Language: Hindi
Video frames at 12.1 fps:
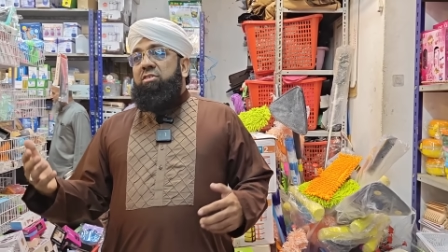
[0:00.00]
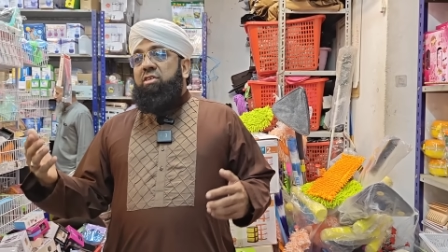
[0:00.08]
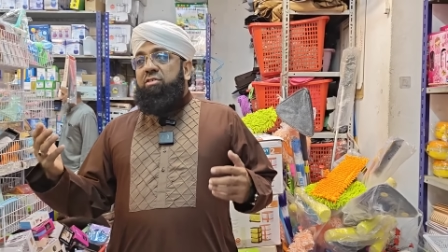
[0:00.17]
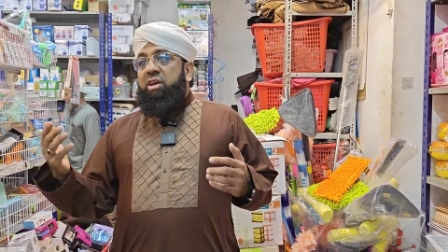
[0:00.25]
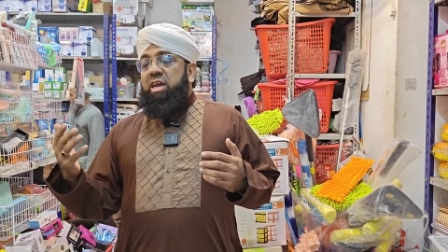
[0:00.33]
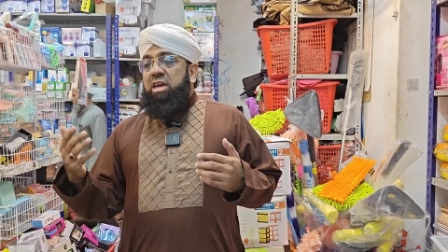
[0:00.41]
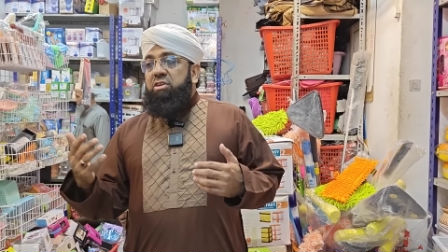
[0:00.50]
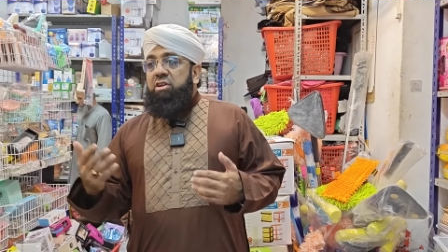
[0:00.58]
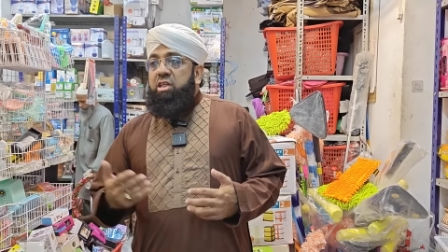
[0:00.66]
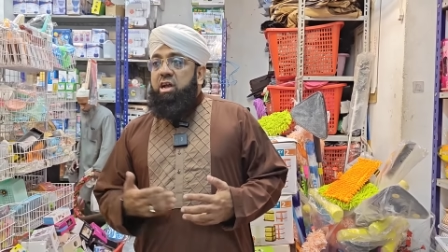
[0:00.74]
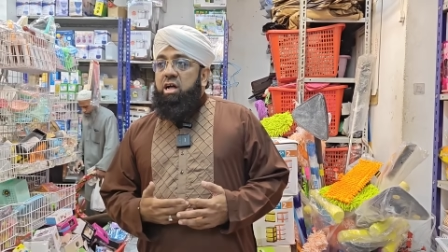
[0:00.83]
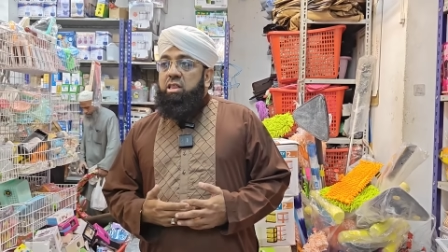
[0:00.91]
ऐसे ऐसे
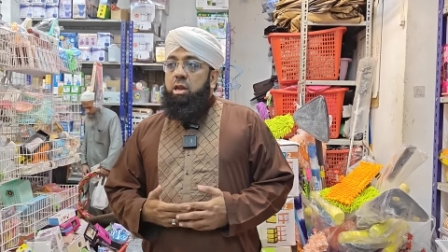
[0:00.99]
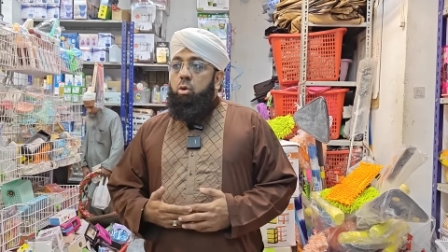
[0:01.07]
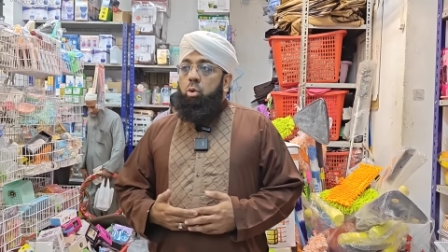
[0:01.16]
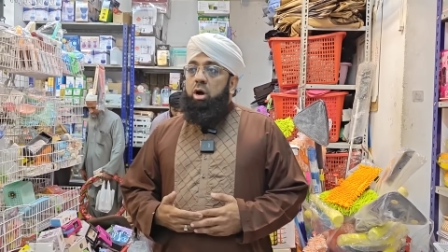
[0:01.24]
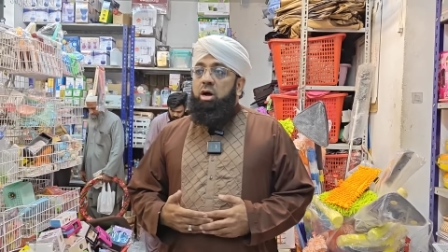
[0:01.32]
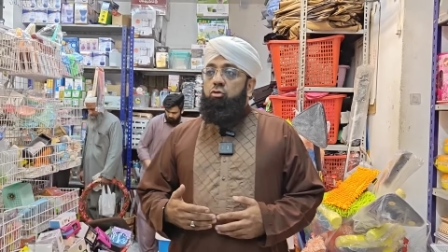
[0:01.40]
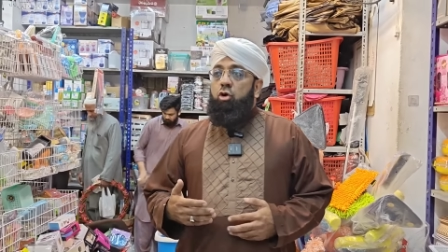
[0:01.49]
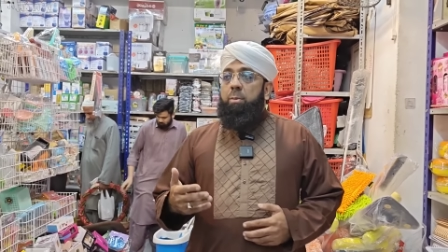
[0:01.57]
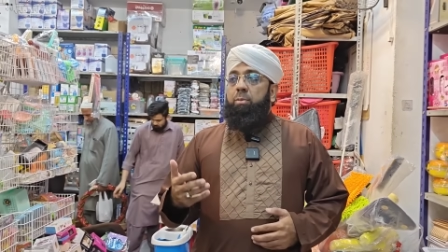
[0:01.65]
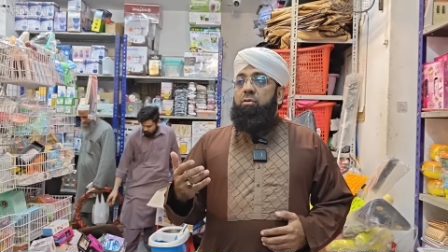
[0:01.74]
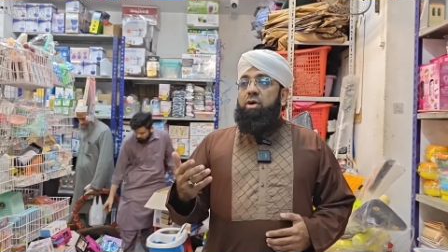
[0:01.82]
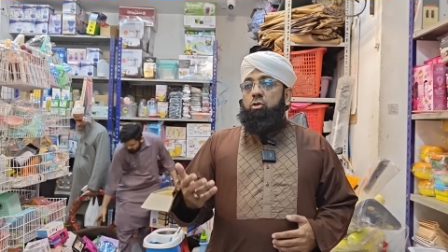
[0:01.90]
गैजेट दिखाता रहूंगा जो
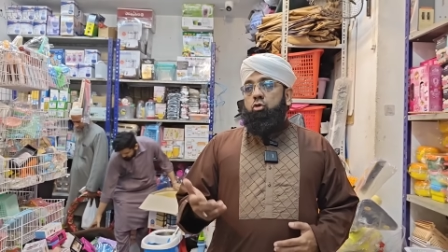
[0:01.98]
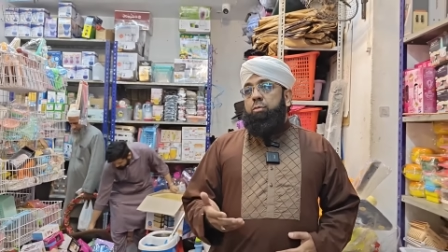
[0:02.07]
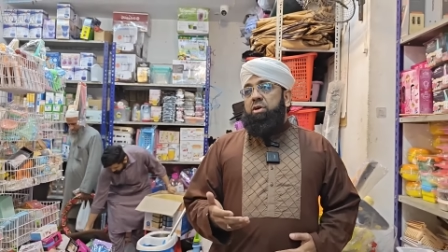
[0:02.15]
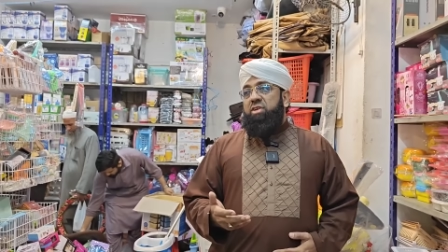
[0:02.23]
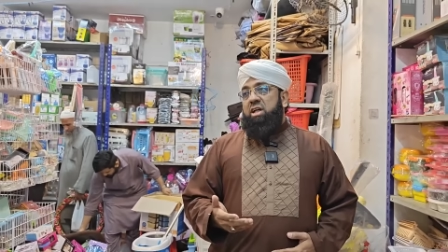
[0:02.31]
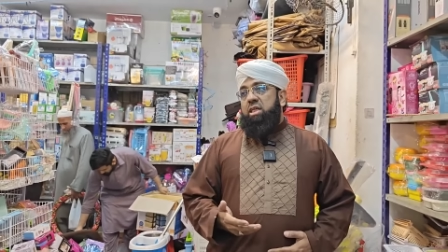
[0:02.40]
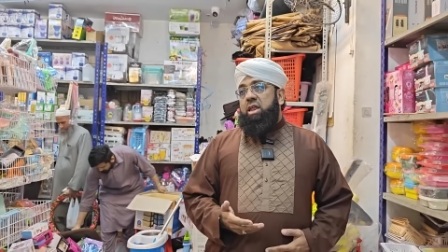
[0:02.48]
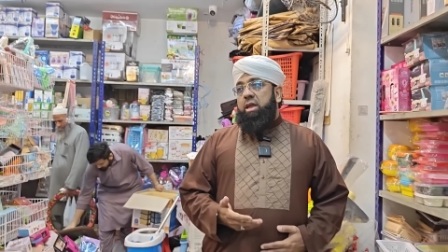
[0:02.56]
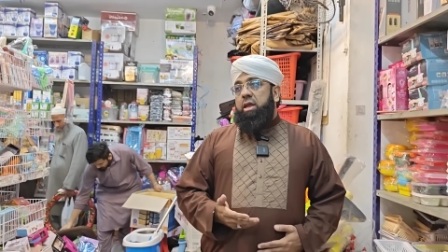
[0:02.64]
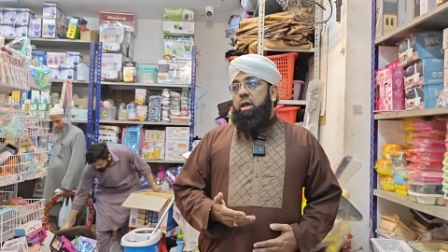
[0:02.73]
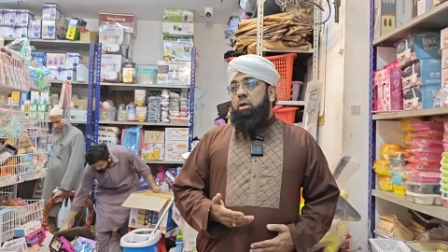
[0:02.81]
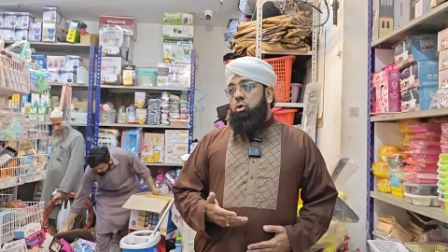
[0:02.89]
आपके वक्त को बचाते
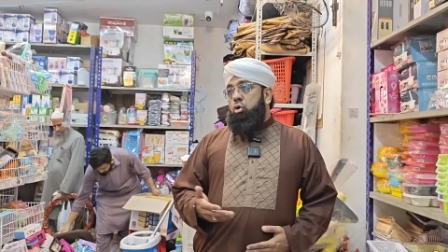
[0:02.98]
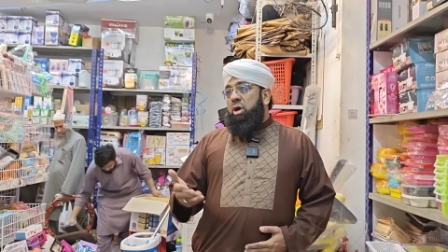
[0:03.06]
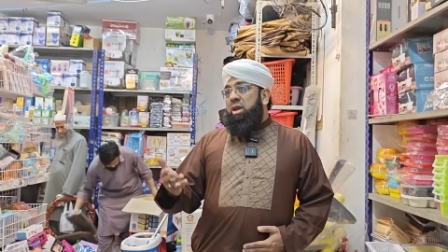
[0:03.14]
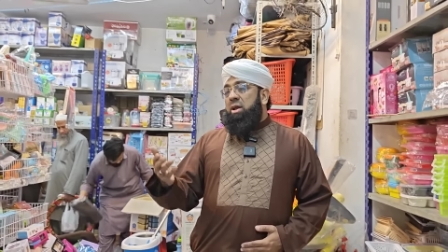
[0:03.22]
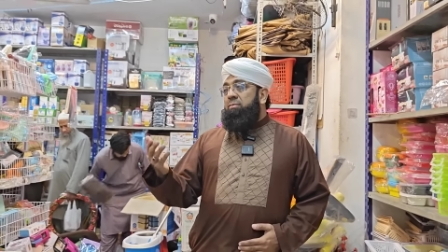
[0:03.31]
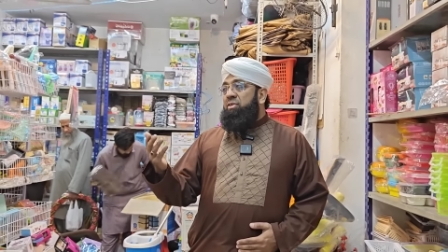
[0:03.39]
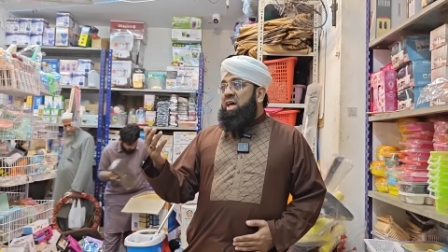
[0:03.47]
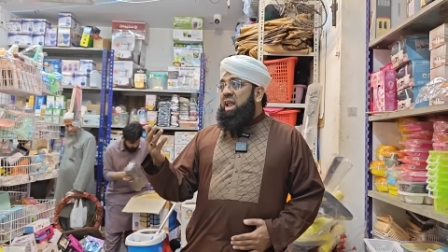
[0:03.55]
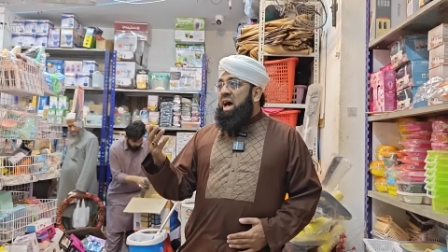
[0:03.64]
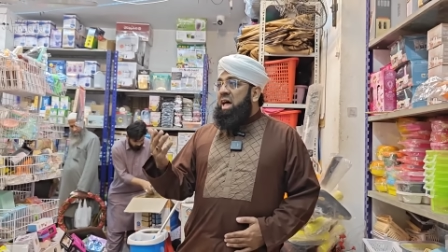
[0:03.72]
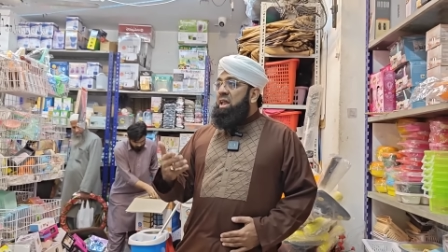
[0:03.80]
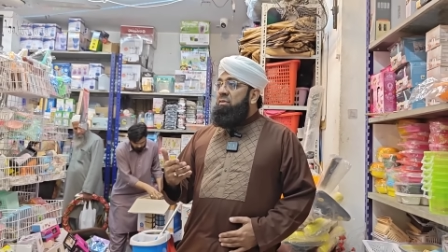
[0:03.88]
रहेंगे क्योंकि
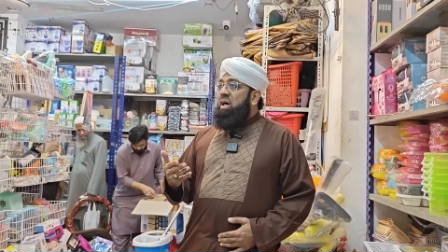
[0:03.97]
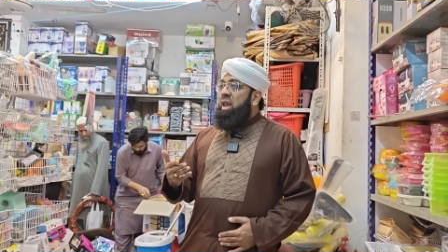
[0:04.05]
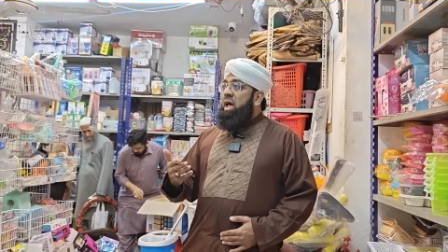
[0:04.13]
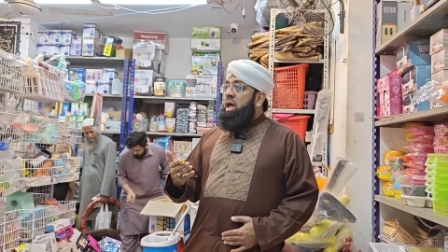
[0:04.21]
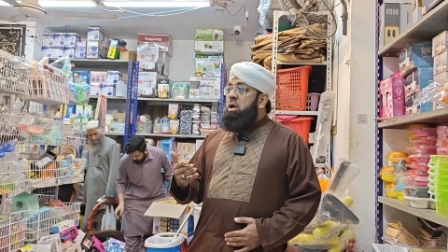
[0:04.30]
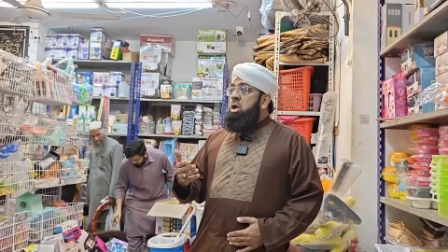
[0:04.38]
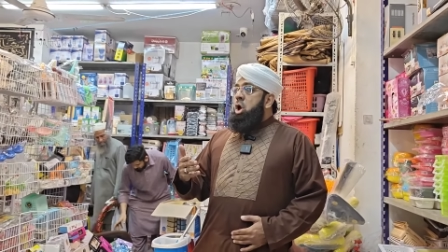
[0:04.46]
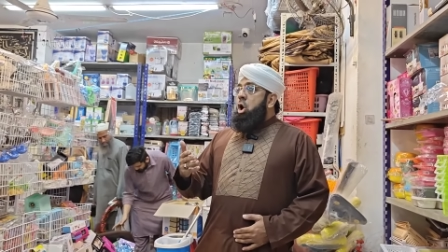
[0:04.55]
रमजान आने वाला है